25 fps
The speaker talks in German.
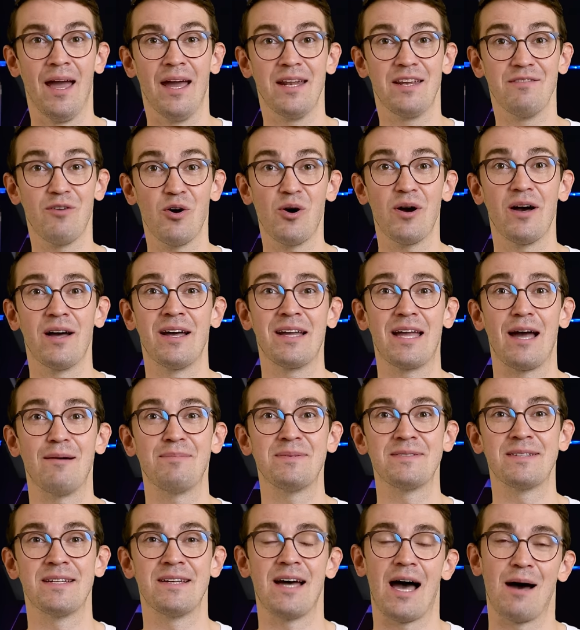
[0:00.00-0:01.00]
Die Woche gab
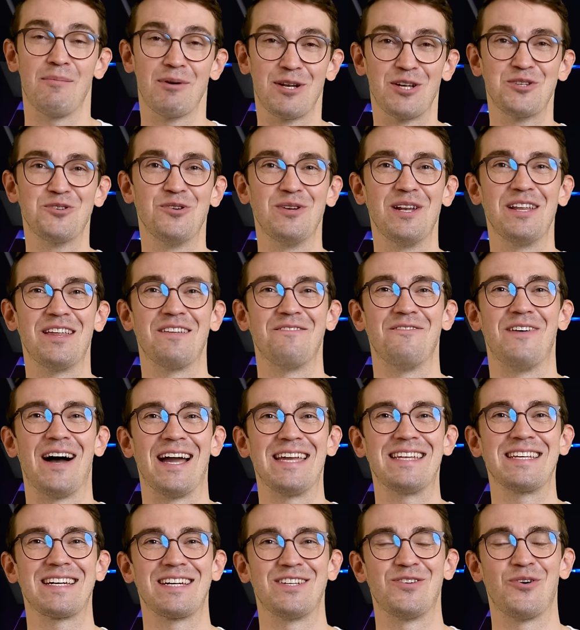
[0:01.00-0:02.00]
es aber natürlich
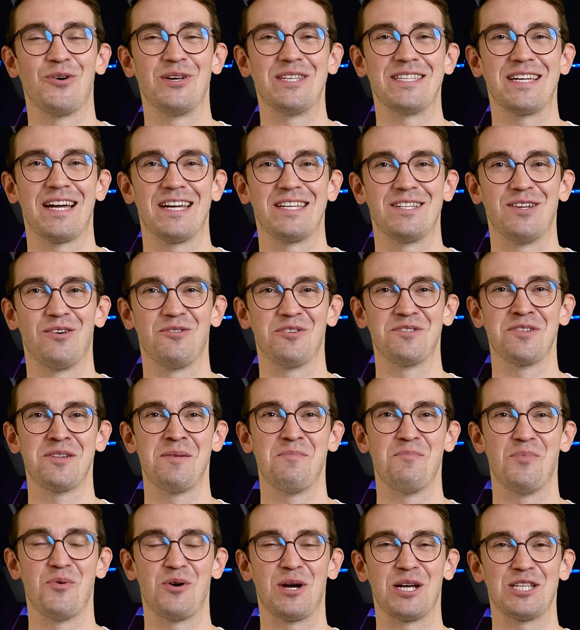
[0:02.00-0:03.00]
weitere Neuigkeiten aus
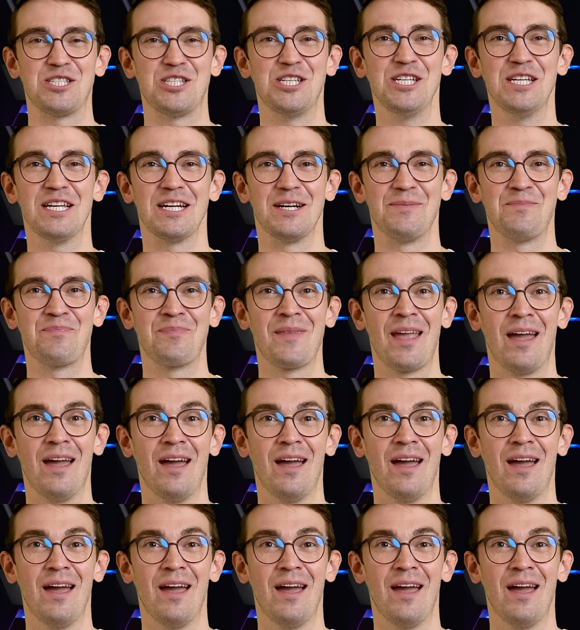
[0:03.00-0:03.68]
Boca Chica.